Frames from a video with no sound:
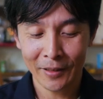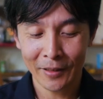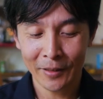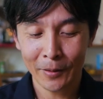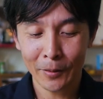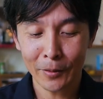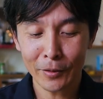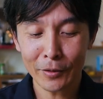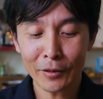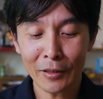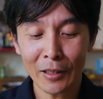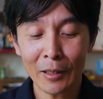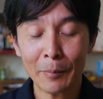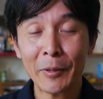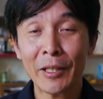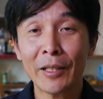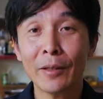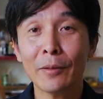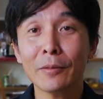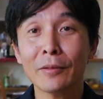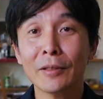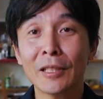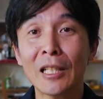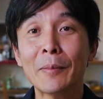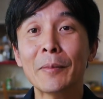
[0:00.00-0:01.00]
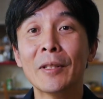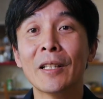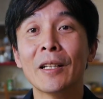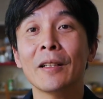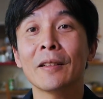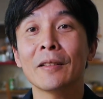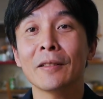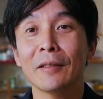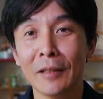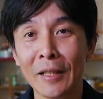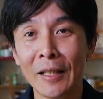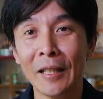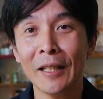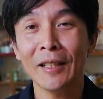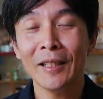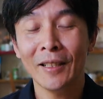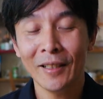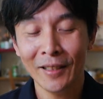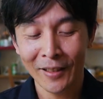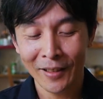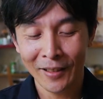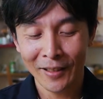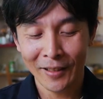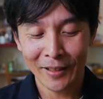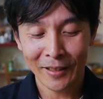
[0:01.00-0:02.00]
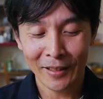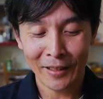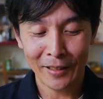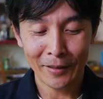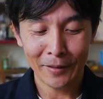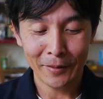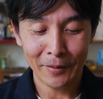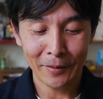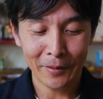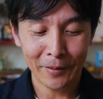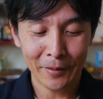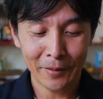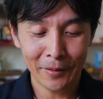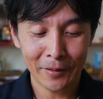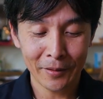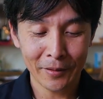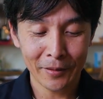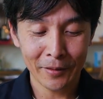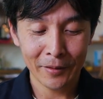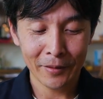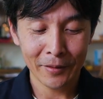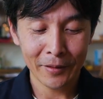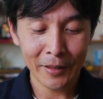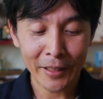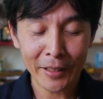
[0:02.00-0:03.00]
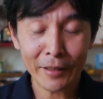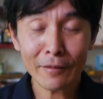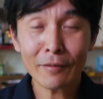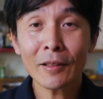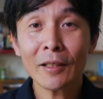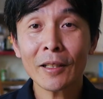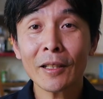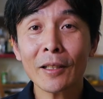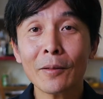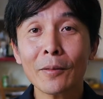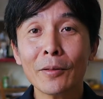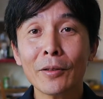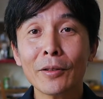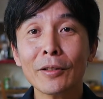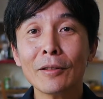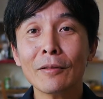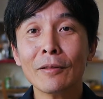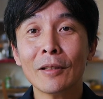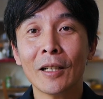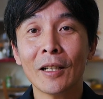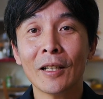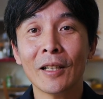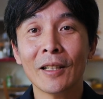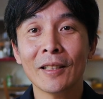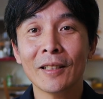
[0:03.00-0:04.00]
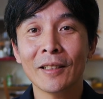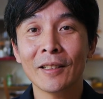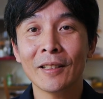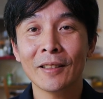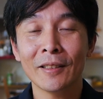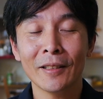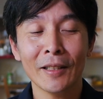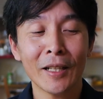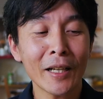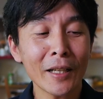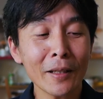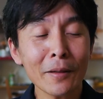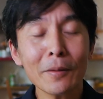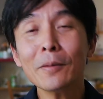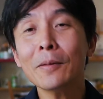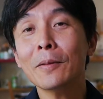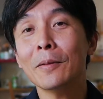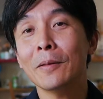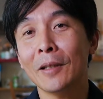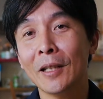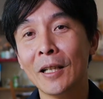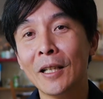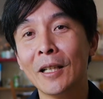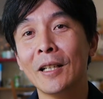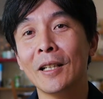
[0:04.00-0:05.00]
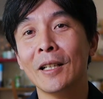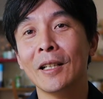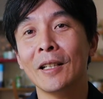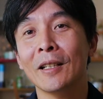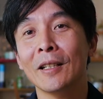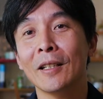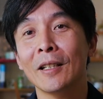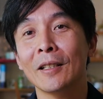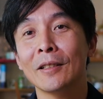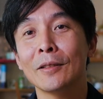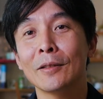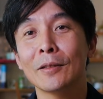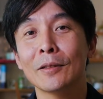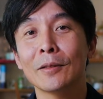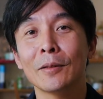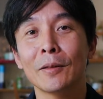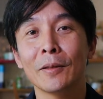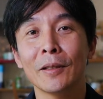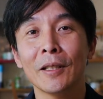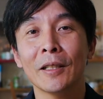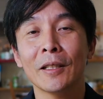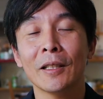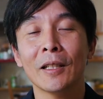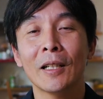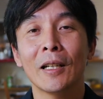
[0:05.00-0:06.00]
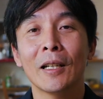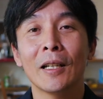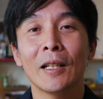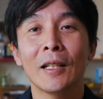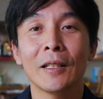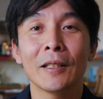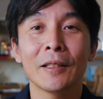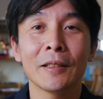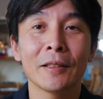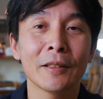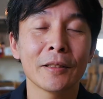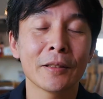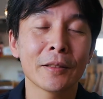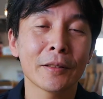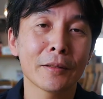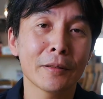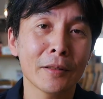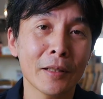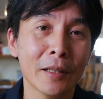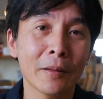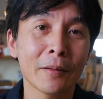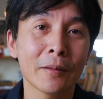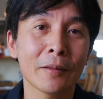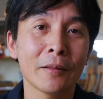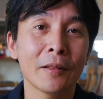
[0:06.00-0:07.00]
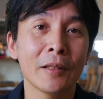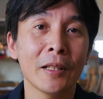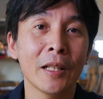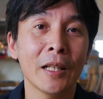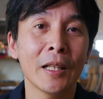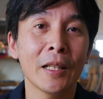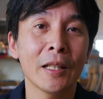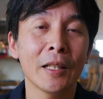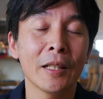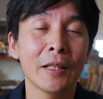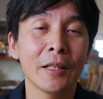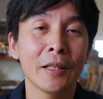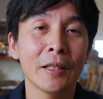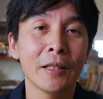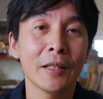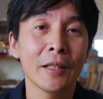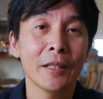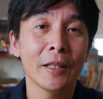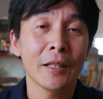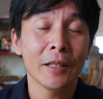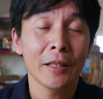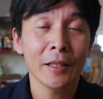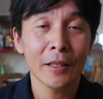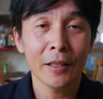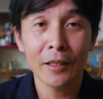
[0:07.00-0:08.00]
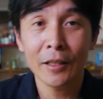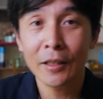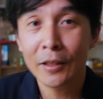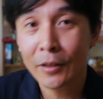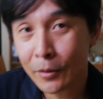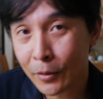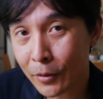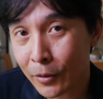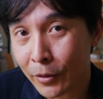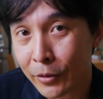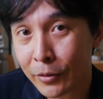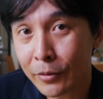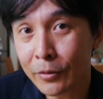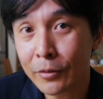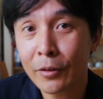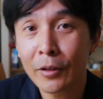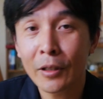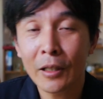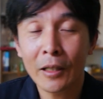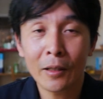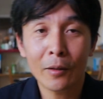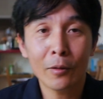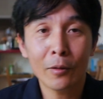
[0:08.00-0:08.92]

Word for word: こういうのはあんまり良くないみたいですねあのできるだけこういうのはない方が画質の劣化少なくっていいよいうような